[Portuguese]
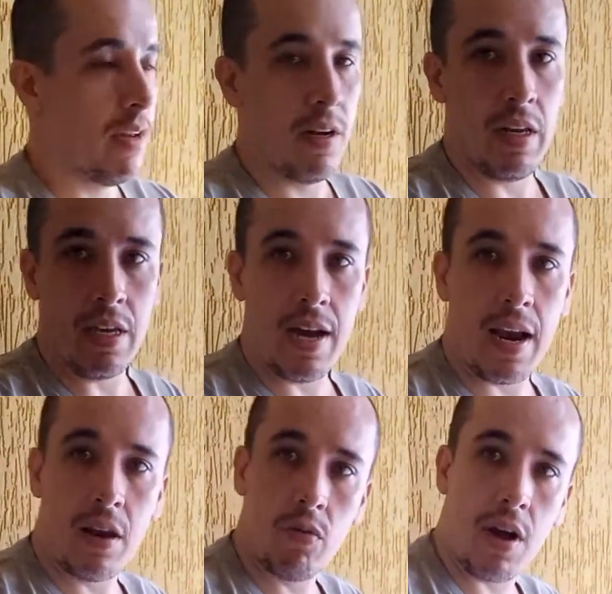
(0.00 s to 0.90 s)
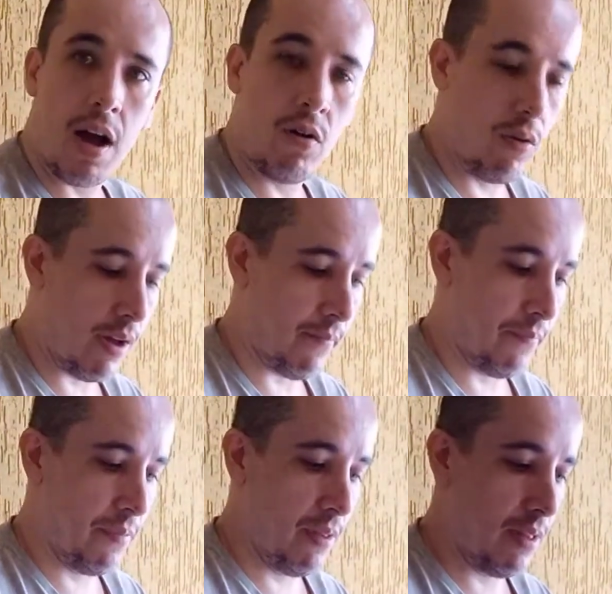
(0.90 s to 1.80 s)
ligar lá no carro lá,
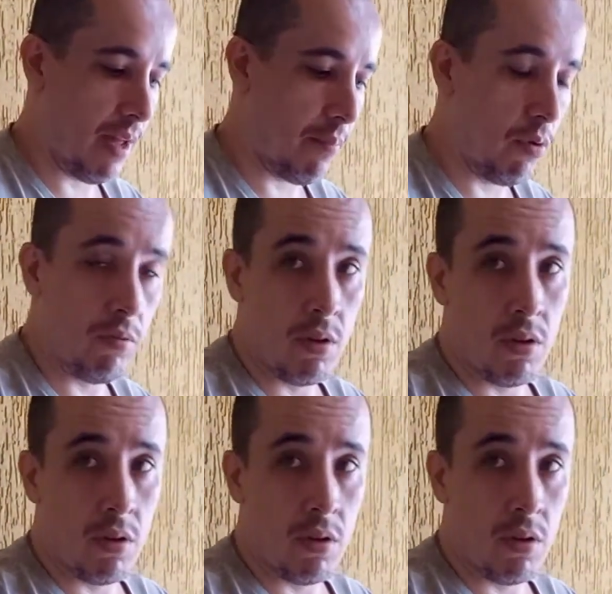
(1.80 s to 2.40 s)
tá bom?